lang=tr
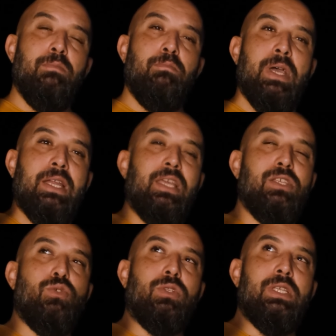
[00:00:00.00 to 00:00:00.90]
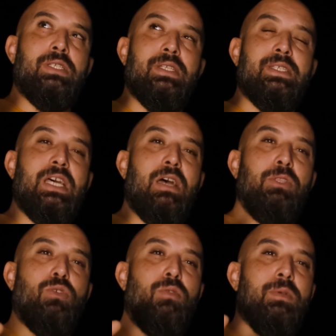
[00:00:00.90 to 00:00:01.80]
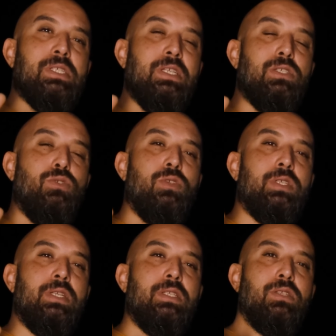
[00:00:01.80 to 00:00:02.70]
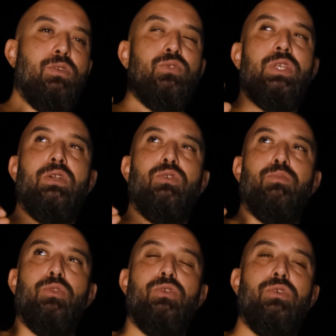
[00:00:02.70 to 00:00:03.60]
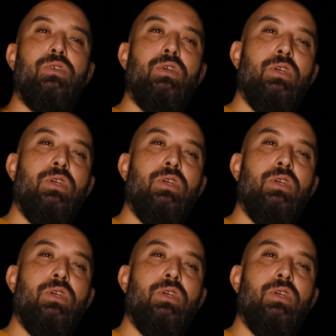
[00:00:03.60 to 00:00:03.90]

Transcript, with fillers: merkez noktasının sabit olmasını istiyorsanız kuzey kutbunu